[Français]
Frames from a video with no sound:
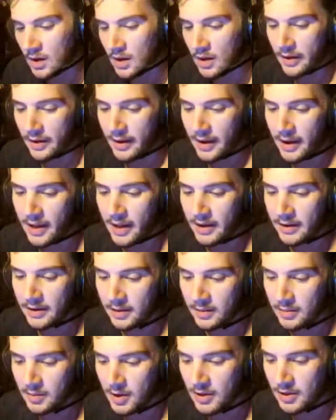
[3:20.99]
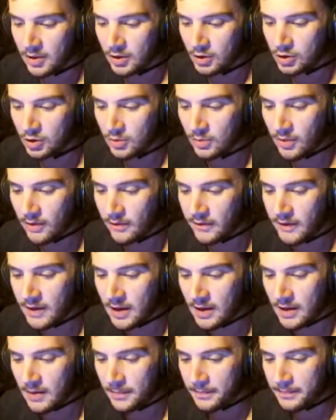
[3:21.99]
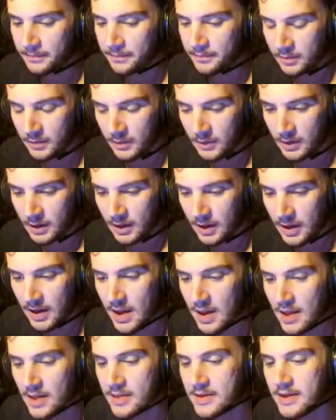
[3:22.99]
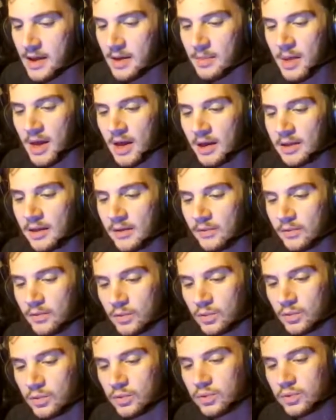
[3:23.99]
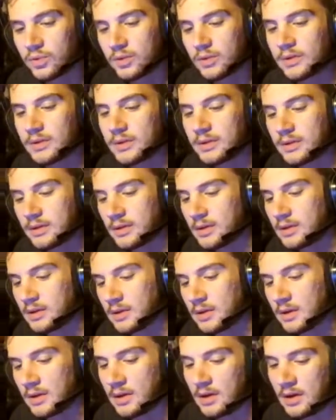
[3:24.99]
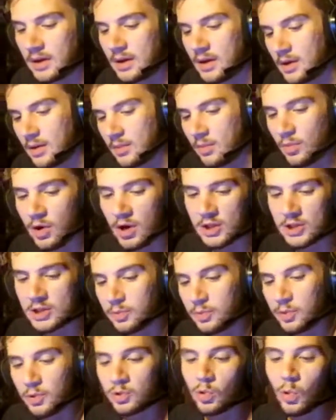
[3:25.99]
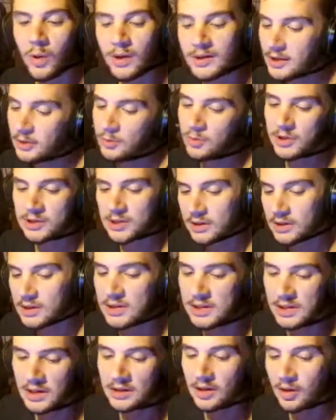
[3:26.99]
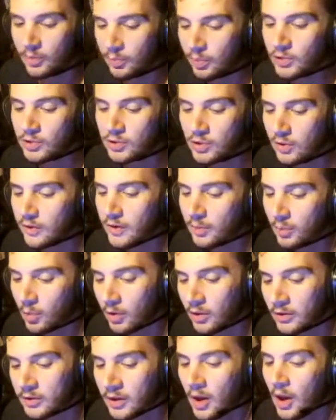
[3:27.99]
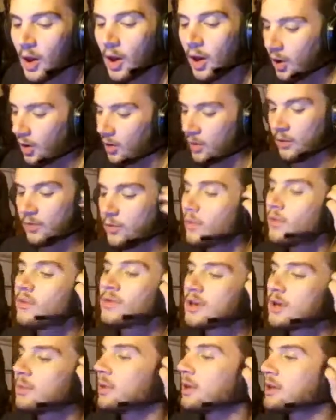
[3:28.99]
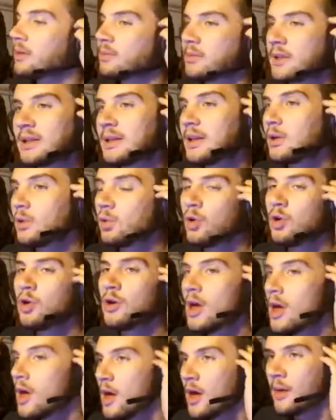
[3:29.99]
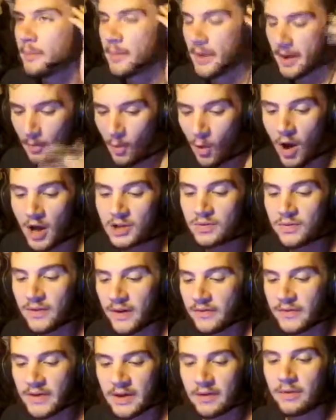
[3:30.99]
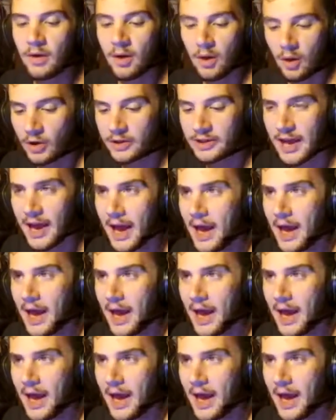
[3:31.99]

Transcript: Voilà, et maintenant je m'en vais et démerdez-vous. Moi j'ai plus que 377 ans pour sauver le monde. Euh, vous, vous en battez peut-être les couilles, mais moi je vais vivre, ok